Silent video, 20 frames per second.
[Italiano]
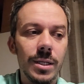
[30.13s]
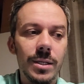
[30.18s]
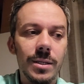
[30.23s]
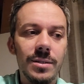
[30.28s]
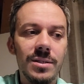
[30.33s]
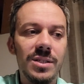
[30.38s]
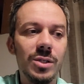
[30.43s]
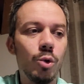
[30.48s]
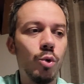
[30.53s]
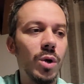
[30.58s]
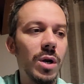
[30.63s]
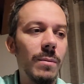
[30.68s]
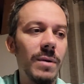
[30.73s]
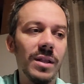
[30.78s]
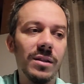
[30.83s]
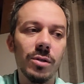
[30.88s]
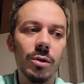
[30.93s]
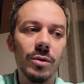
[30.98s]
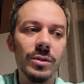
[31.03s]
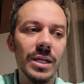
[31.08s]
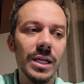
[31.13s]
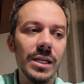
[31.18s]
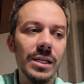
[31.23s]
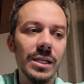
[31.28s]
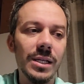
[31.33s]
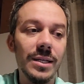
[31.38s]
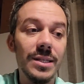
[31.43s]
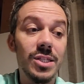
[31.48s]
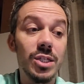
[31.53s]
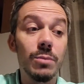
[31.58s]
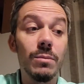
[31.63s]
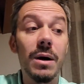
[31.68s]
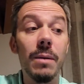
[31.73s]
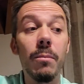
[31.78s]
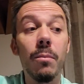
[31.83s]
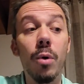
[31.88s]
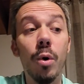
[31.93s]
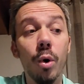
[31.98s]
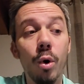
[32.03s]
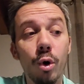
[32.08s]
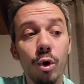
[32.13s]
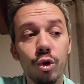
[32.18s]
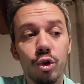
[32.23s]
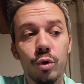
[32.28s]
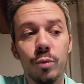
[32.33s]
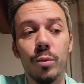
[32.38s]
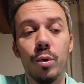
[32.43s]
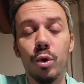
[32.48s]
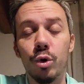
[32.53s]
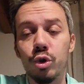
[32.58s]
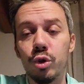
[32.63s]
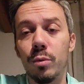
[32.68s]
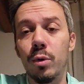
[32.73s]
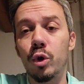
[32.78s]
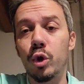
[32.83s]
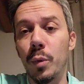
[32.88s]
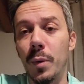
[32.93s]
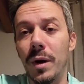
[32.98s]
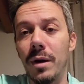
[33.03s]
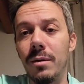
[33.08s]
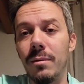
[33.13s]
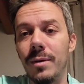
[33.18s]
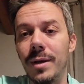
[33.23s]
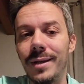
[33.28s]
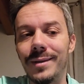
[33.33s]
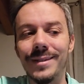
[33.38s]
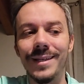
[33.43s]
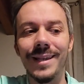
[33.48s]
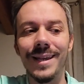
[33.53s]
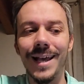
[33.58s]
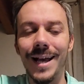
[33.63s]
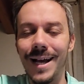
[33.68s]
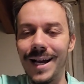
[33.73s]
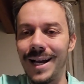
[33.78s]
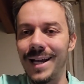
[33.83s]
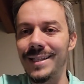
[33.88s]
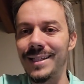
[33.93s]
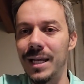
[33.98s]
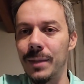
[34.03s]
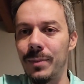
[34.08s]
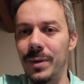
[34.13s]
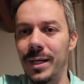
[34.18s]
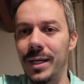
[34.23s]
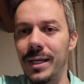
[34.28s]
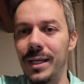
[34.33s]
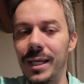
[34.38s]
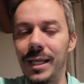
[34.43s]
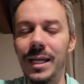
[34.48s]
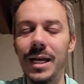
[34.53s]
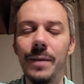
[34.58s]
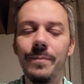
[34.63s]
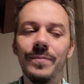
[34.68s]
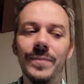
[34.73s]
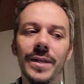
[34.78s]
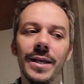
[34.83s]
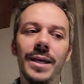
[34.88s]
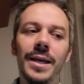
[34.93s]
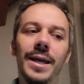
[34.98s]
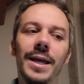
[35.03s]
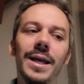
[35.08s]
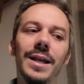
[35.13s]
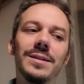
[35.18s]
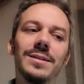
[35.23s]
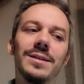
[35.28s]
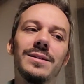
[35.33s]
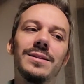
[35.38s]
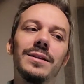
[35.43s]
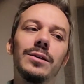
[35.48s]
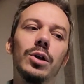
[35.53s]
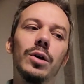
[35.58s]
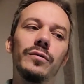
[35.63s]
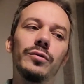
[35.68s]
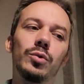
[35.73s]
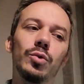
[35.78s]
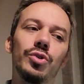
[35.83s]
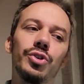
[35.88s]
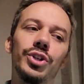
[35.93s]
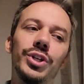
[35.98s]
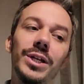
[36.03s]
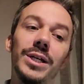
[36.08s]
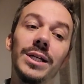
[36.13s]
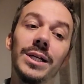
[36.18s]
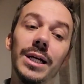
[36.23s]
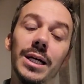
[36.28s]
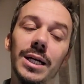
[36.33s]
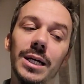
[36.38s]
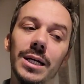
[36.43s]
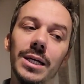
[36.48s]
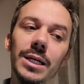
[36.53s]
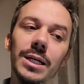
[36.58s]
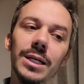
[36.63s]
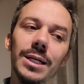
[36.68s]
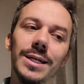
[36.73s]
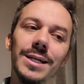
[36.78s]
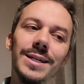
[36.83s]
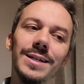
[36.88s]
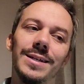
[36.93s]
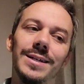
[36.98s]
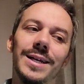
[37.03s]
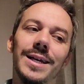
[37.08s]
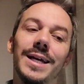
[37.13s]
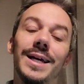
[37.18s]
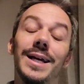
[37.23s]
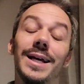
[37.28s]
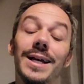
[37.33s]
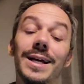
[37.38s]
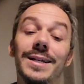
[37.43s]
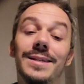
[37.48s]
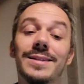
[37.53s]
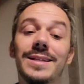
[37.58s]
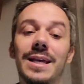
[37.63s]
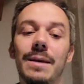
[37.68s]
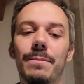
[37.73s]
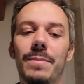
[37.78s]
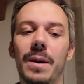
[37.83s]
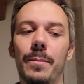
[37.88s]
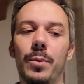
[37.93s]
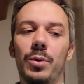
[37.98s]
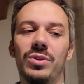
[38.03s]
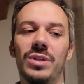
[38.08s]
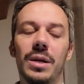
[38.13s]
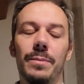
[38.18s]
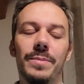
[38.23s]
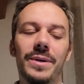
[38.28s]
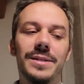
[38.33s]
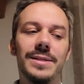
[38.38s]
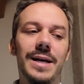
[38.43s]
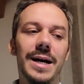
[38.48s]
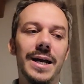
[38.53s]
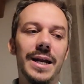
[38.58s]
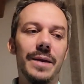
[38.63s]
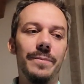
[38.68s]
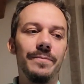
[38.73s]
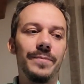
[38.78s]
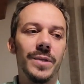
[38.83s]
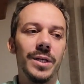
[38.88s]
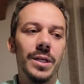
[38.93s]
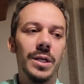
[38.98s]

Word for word: sicuramente non dall'inizio, ma molto, molto, molto probabilmente neanche dalla panchina. E l'assenza di Loftus Cheek eh, sembra poter pesare.